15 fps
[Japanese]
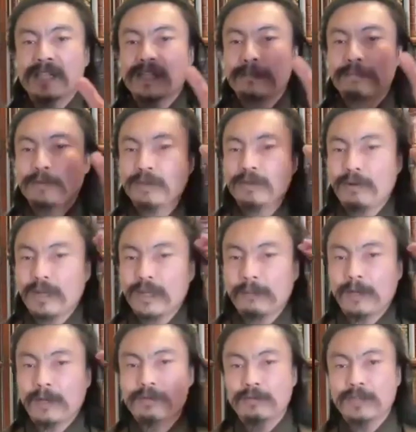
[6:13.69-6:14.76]
自分の
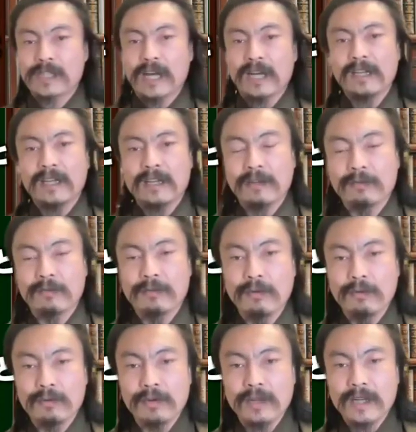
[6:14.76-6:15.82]
頭、そうです、あなたの
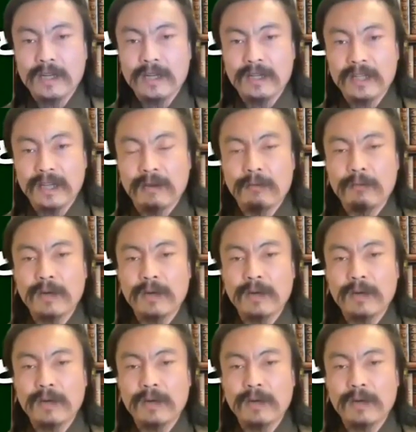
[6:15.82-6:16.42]
脳の中で